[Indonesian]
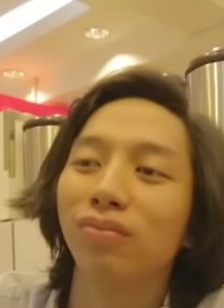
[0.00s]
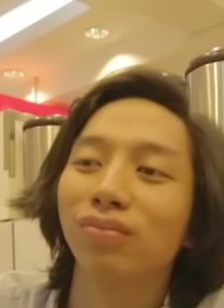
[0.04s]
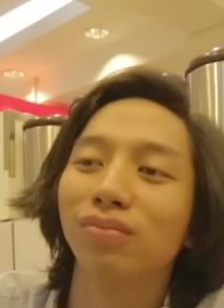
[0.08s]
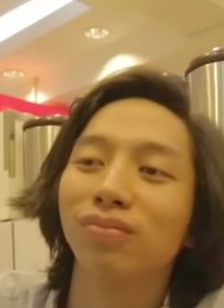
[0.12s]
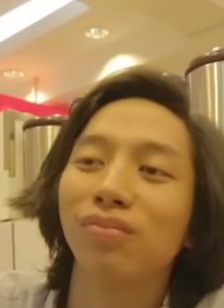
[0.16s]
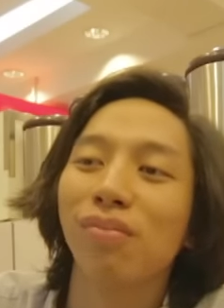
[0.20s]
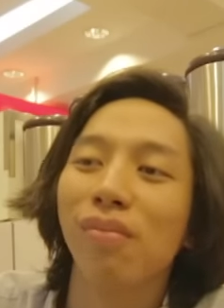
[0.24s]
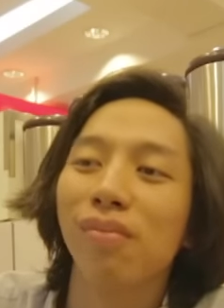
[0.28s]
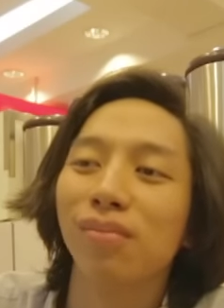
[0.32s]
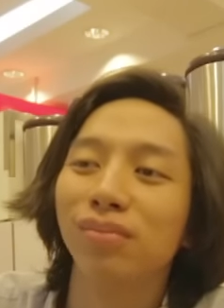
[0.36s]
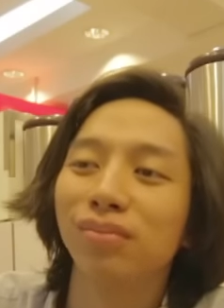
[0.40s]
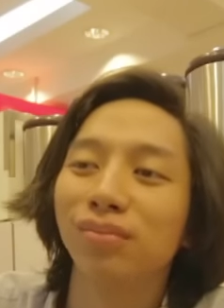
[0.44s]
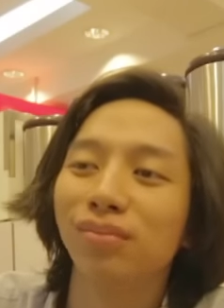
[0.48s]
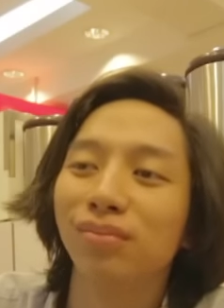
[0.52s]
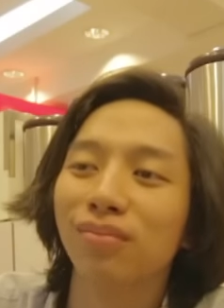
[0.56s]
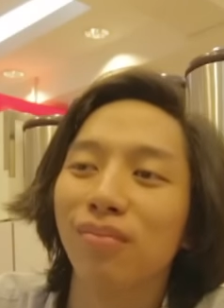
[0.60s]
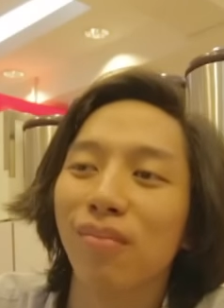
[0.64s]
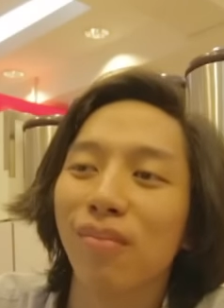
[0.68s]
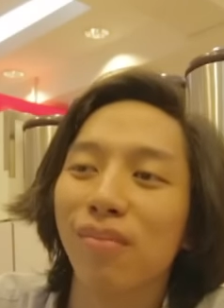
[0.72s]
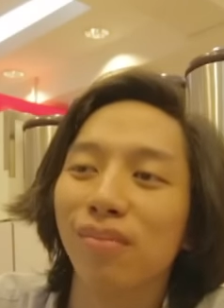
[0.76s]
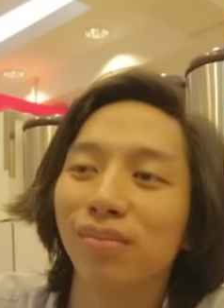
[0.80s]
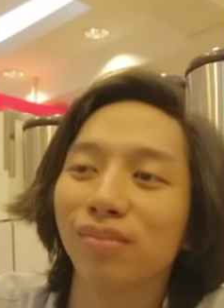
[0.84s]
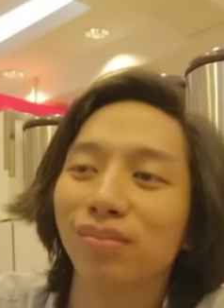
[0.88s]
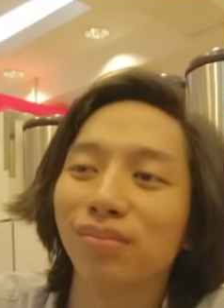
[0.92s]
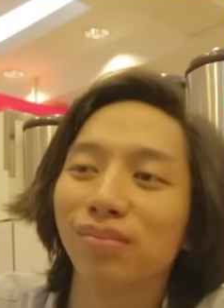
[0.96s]
Adilom lo
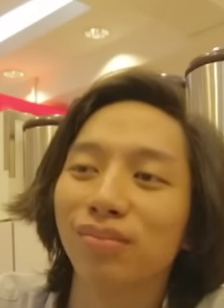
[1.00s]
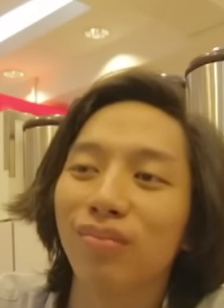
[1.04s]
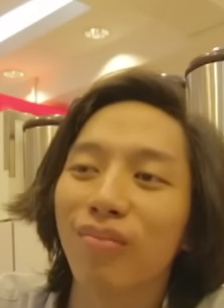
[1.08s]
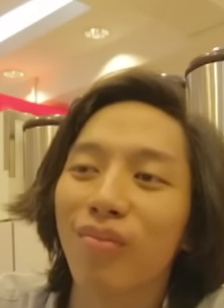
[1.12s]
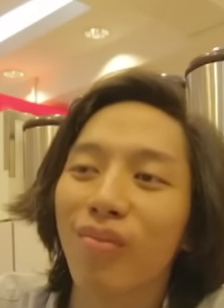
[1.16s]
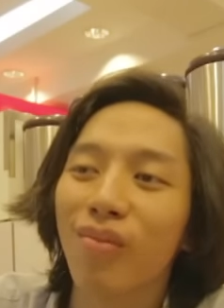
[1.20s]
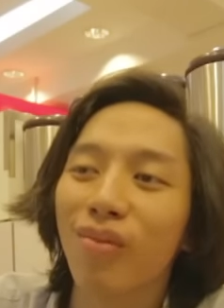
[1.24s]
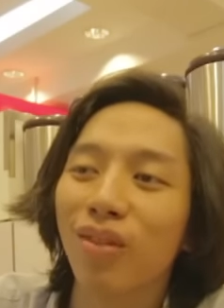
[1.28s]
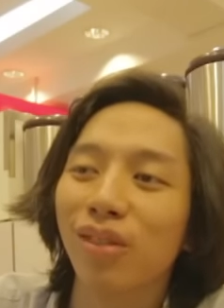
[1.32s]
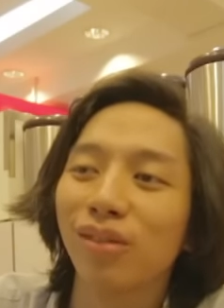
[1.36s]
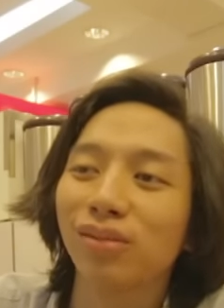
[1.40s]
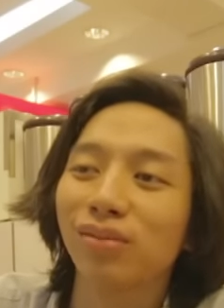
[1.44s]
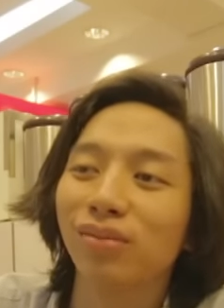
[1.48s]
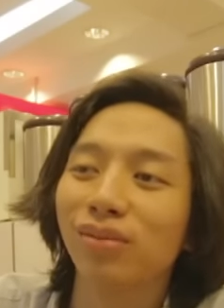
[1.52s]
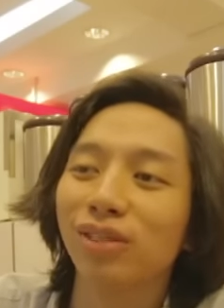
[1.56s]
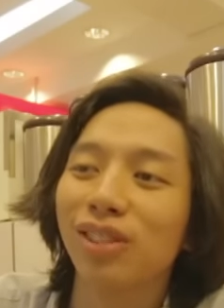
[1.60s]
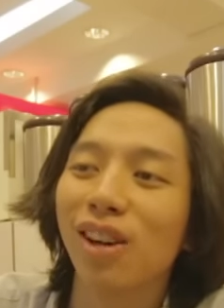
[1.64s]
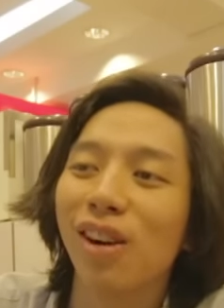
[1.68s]
ngapain kesini?